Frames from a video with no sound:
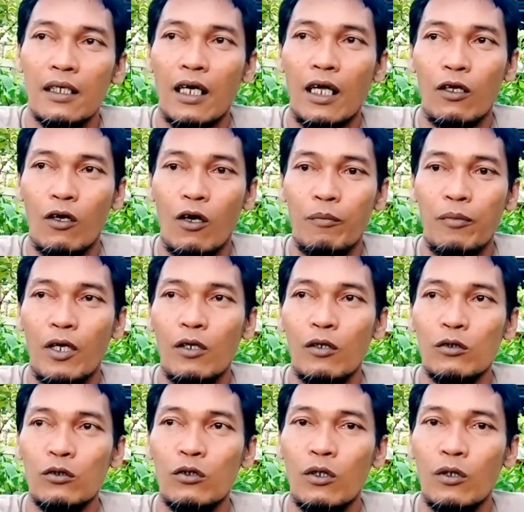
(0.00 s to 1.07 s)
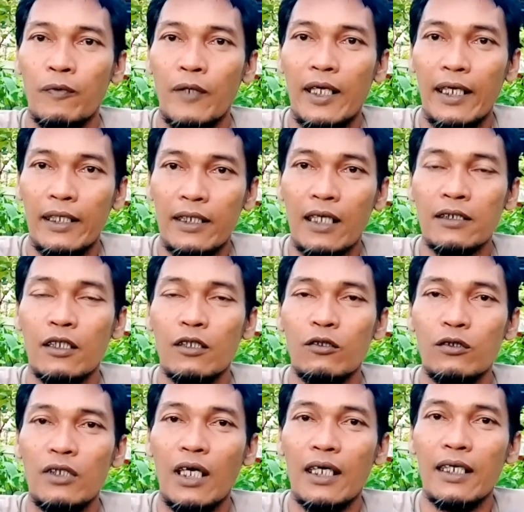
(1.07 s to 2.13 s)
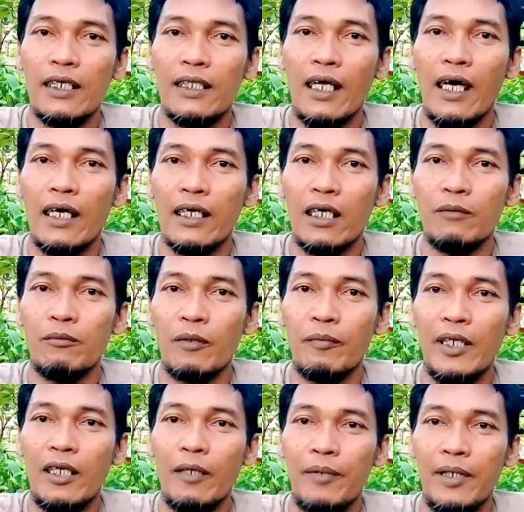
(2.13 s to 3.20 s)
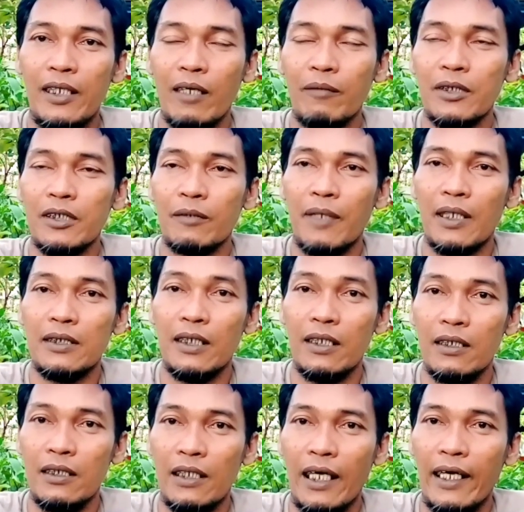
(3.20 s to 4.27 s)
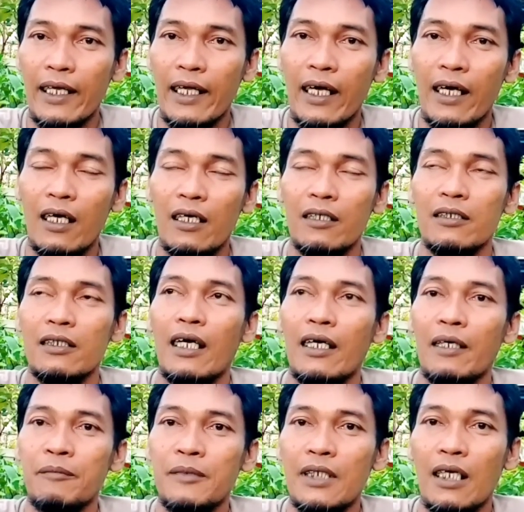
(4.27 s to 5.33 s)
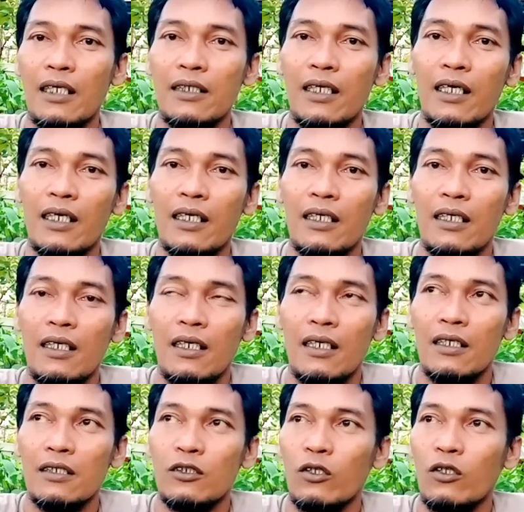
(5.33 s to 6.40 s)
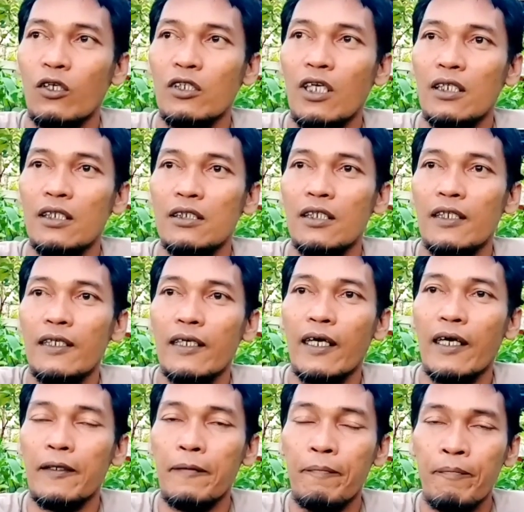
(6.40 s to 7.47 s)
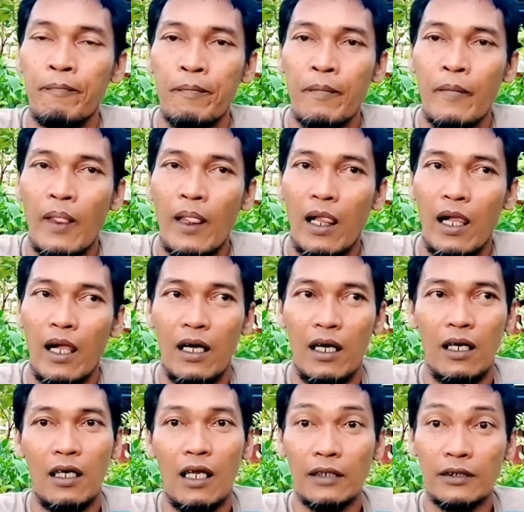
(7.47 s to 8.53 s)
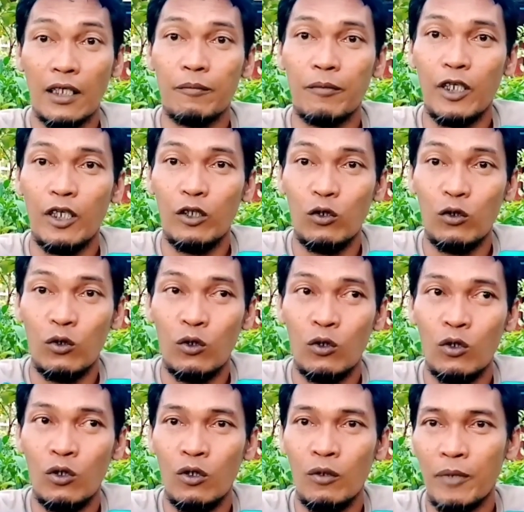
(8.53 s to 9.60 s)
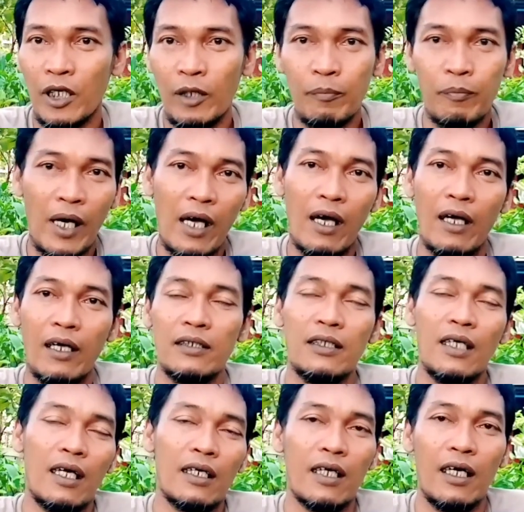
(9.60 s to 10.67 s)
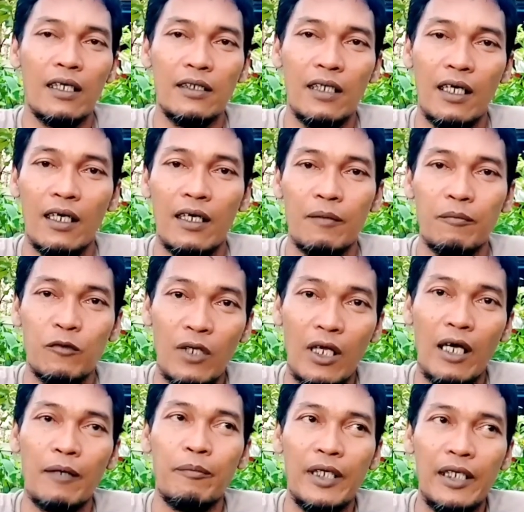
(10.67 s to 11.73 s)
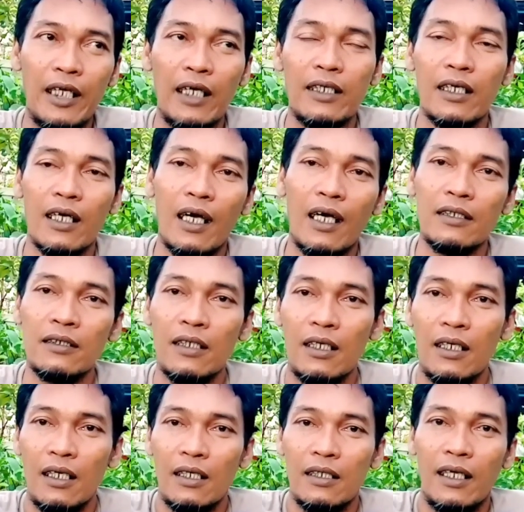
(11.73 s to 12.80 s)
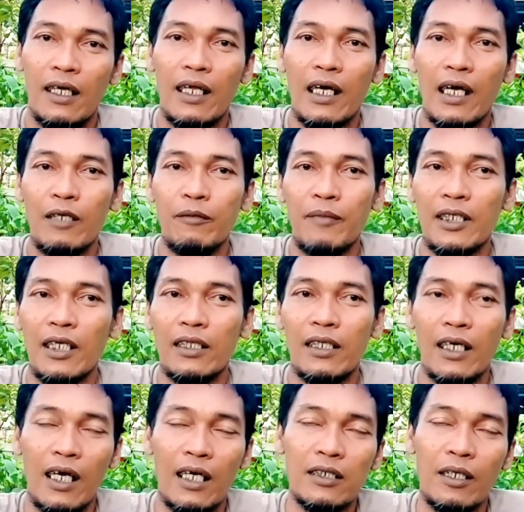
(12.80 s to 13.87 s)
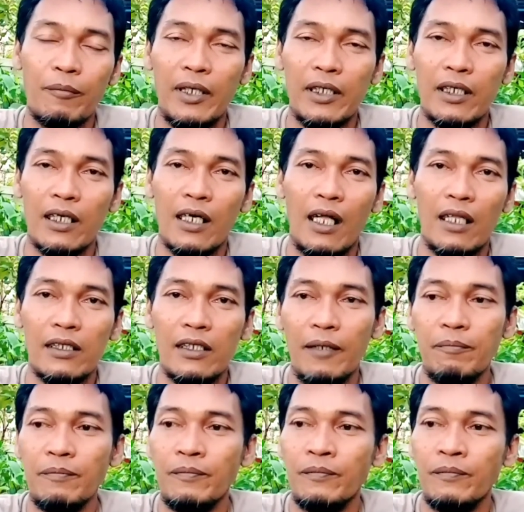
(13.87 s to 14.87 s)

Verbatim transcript: kalau ngobrol untuk varietas tentunya kita akan berbeda-beda masing-masing daerah. Ya misalnya contohnya di sini kan eh, langsat begitu berlimpah akhirnya harganya murah beda dengan daerah Kalimantan Tengah sampai ke Kaltim